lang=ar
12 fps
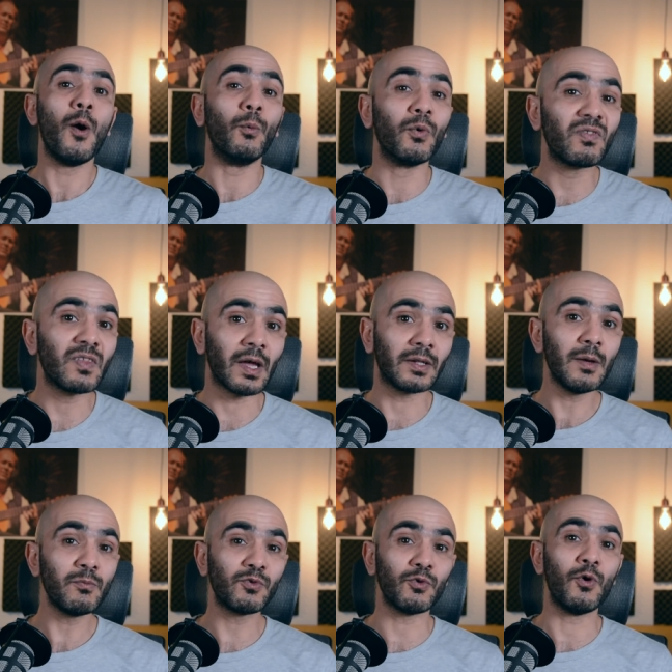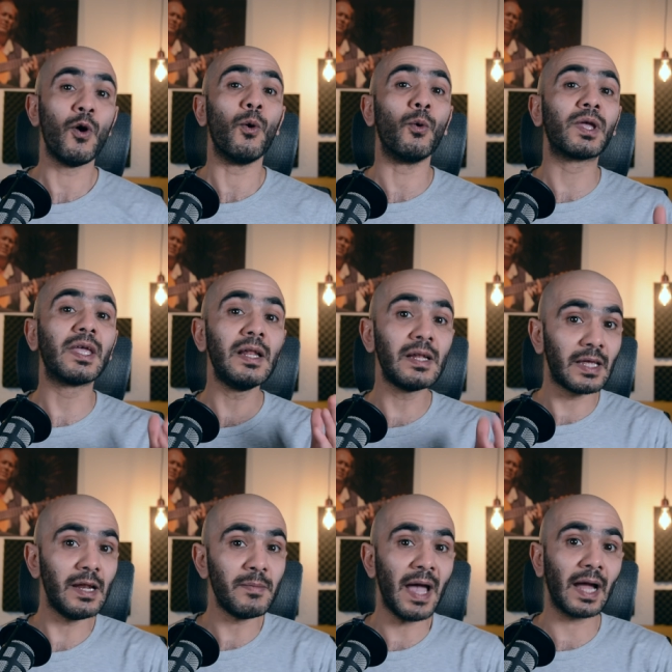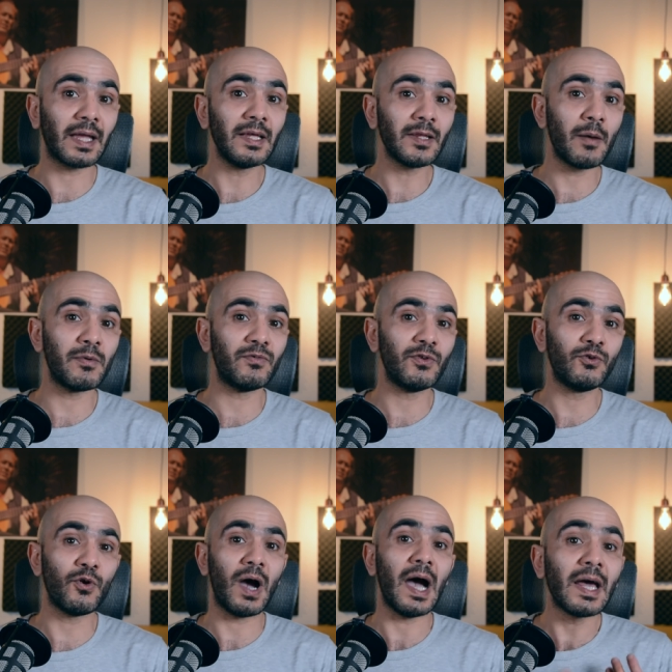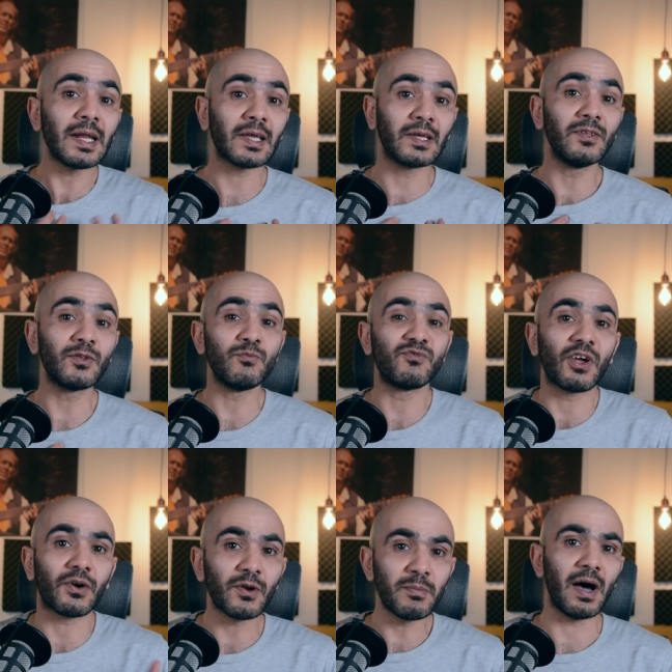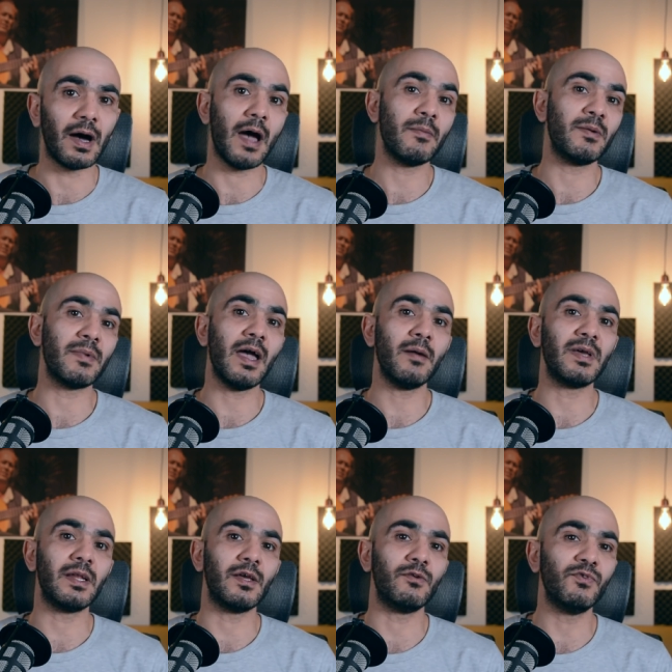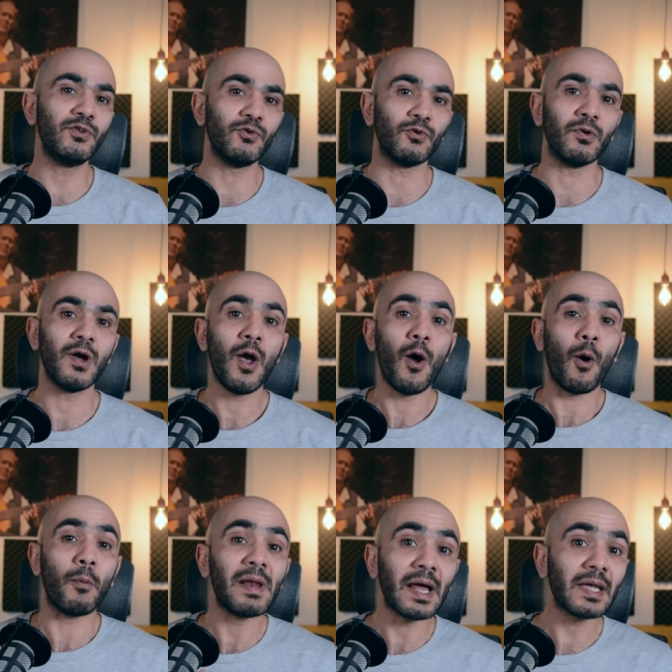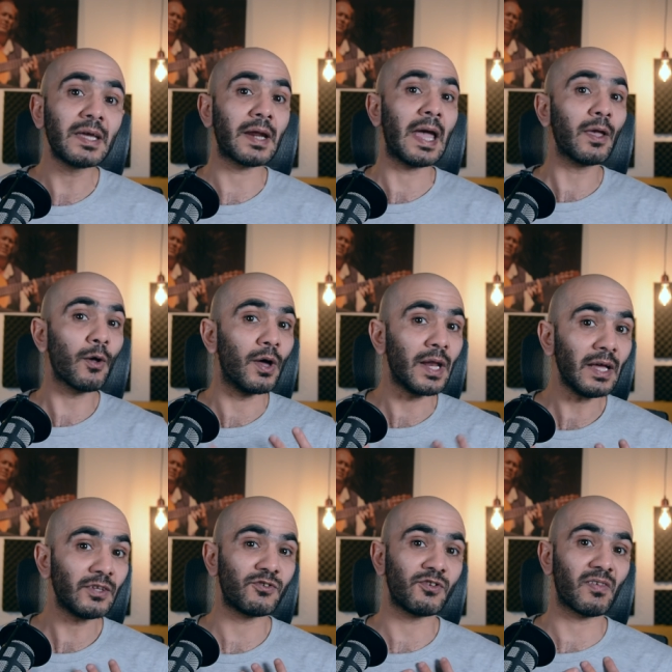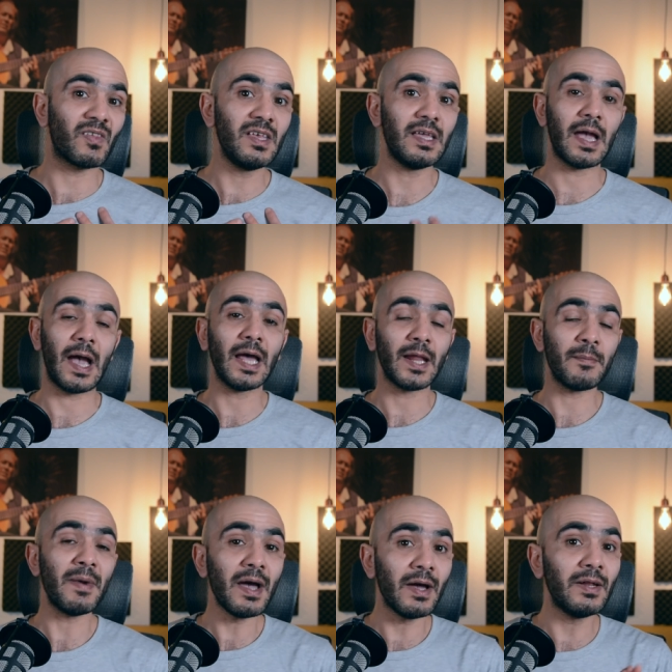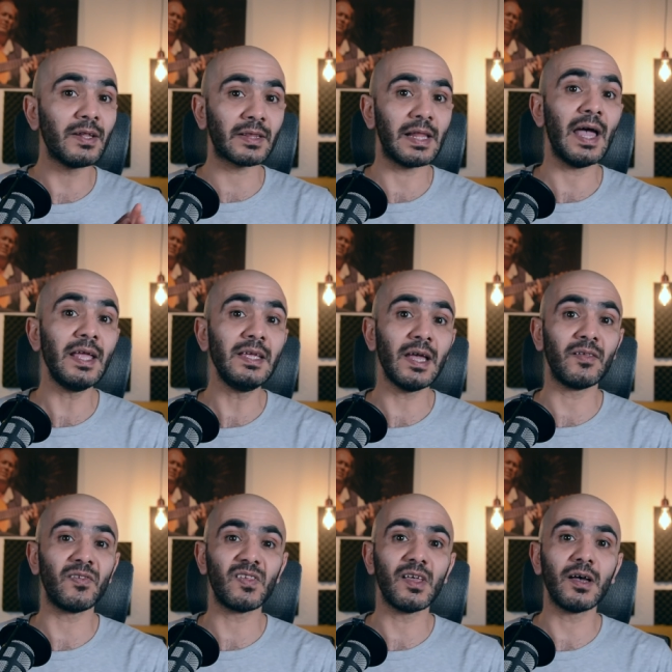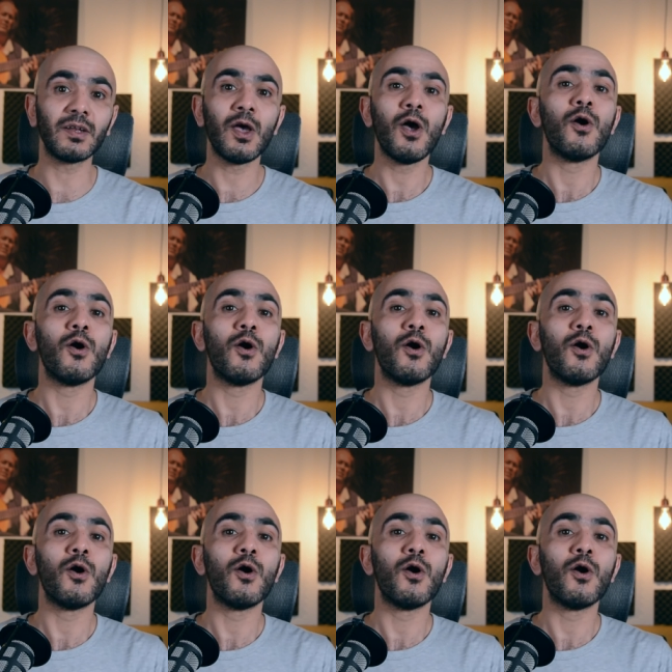واستخدمته وكل كلمه حكيتها بالفيديو انا كنت مجربها قبل ما اعمل الفيديو وبالاخير هي قناه حياتي الشخصيه انا ما قلت لاي انسان